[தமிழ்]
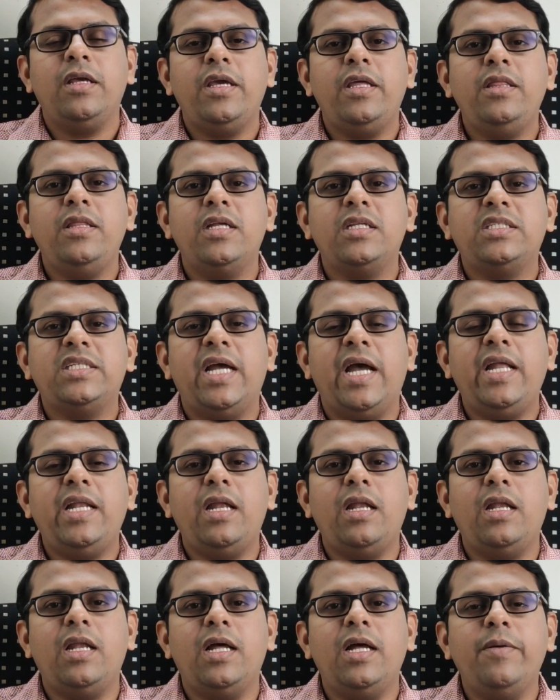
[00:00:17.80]
இந்த
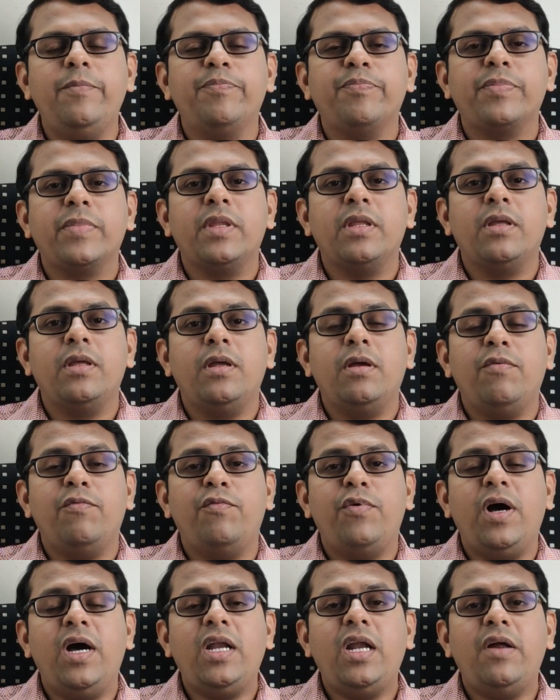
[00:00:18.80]
சேனல்ல
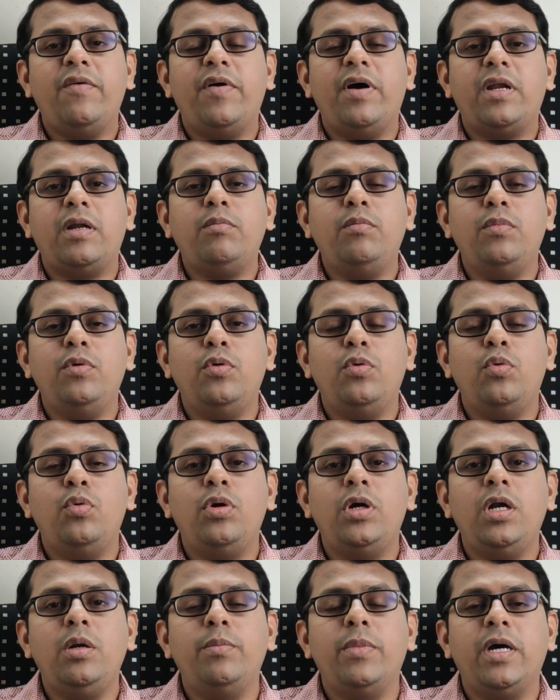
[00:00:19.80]
வார வாரம்
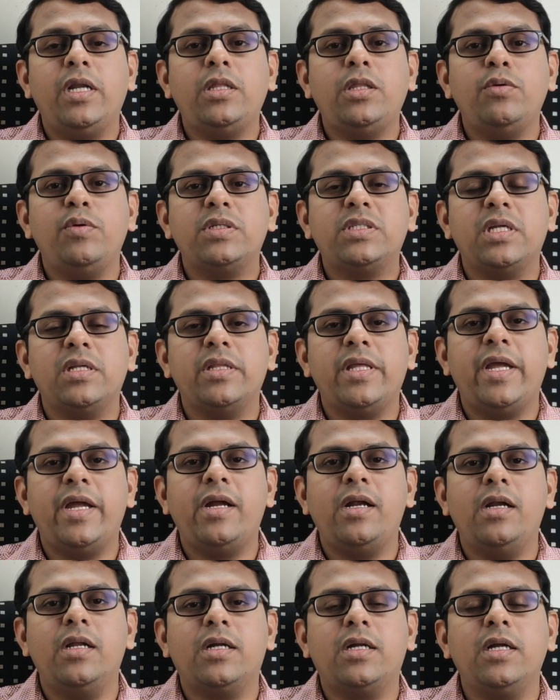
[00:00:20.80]
உங்கள் மருத்துவ
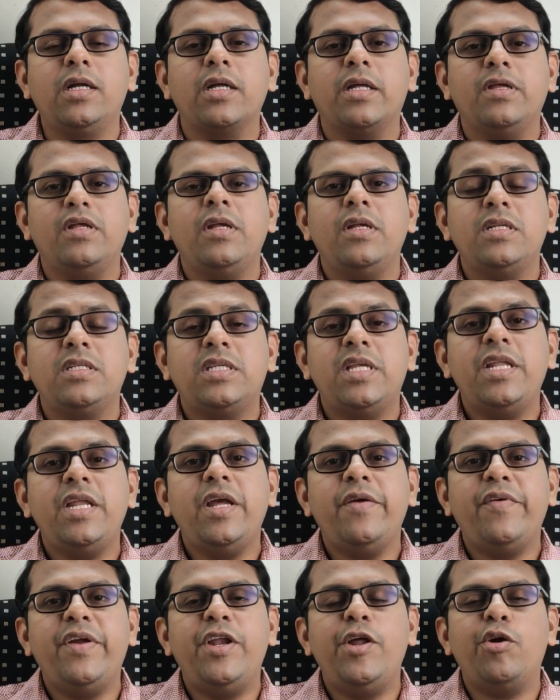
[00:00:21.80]
சந்தேகங்களுக்கு
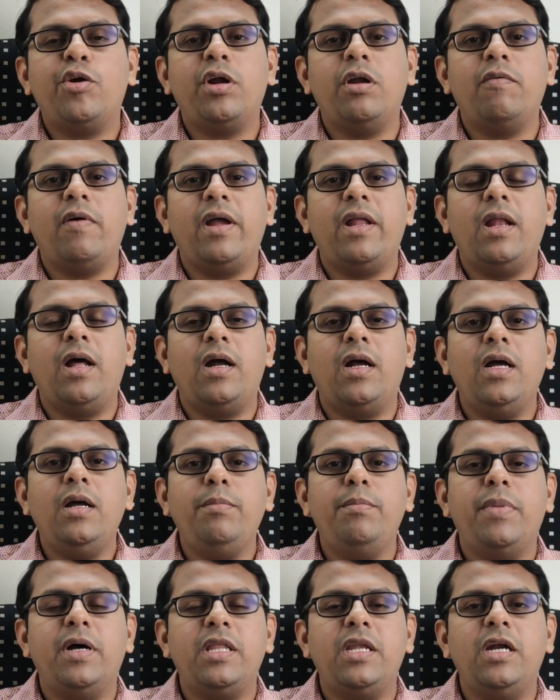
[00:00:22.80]
சிறிய வீடியோக்கள் வாயிலாக
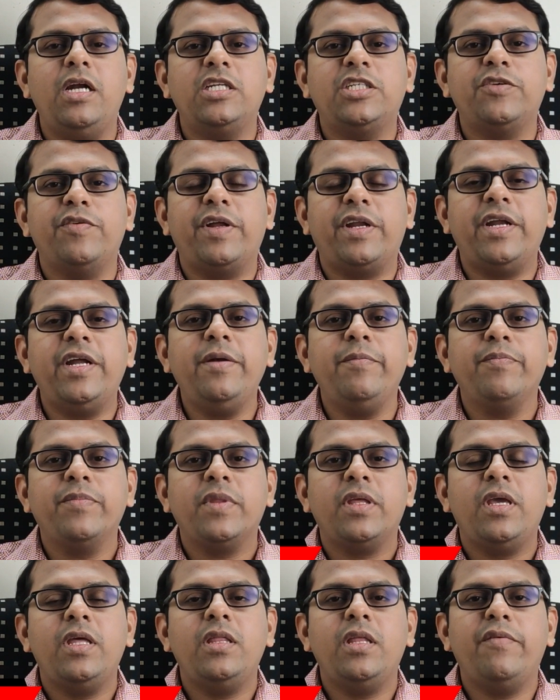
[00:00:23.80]
பதிலளிச்சு வரேன்
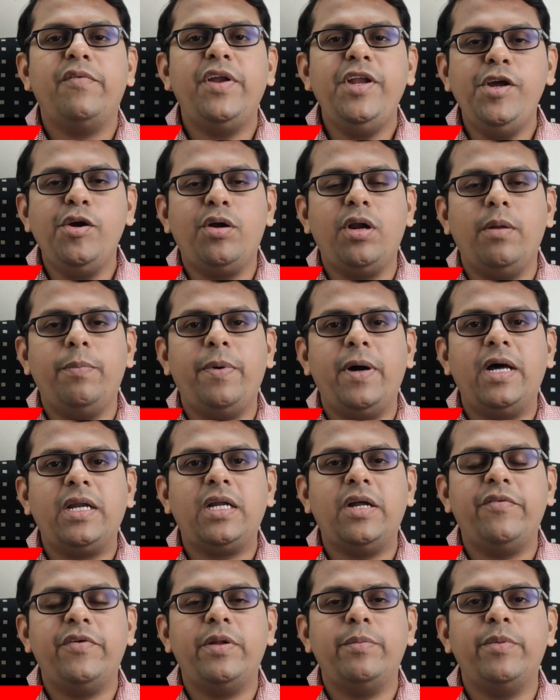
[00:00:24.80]
இந்த வீடியோக்களை
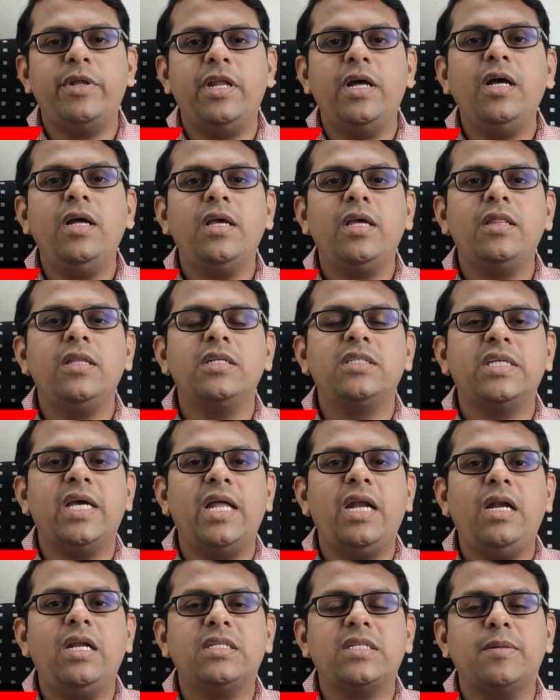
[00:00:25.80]
பார்க்க விரும்பினா இந்த
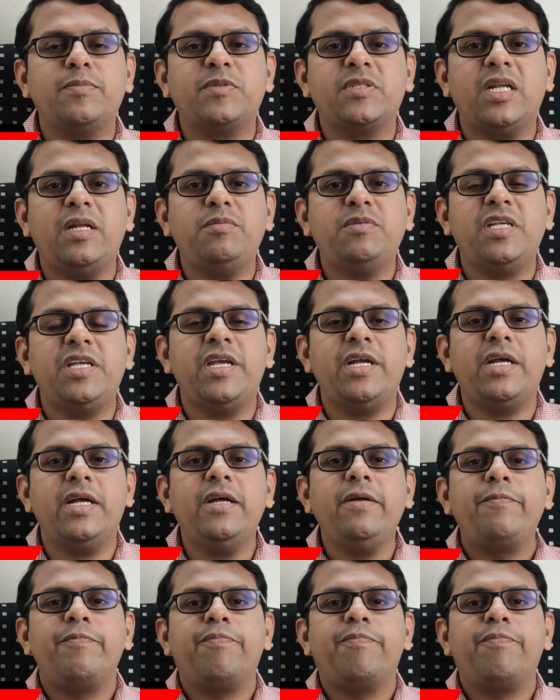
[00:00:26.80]
சேனல்ல சப்ஸ்கிரைப் செய்யுங்க